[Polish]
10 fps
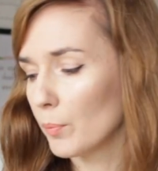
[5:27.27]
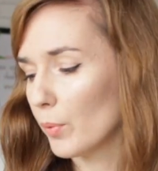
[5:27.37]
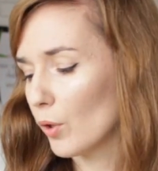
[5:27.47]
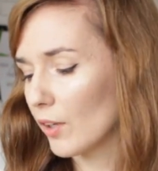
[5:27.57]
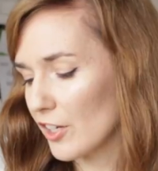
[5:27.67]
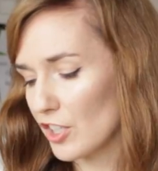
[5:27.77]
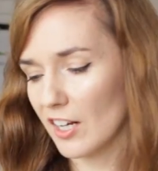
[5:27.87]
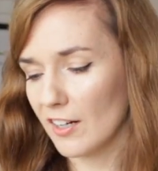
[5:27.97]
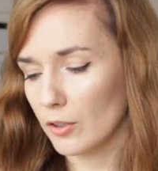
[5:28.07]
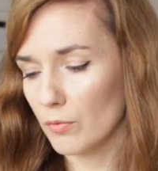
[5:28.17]
bo kaszę
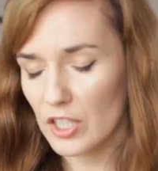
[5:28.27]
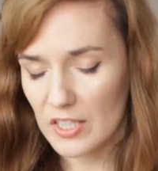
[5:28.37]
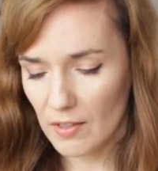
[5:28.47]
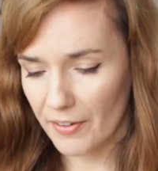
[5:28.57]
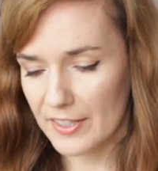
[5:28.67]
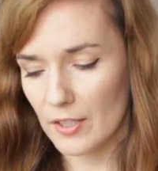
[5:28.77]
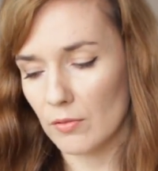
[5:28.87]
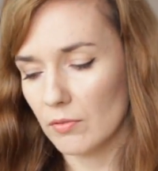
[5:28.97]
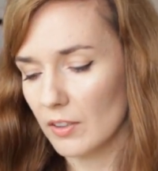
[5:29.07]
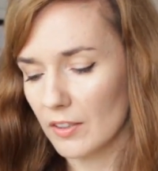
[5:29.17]
jaglaną wszyscy
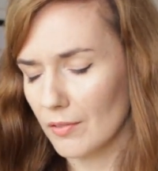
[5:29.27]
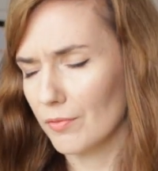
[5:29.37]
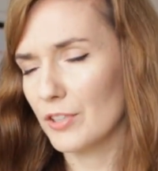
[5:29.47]
wiedzą, e,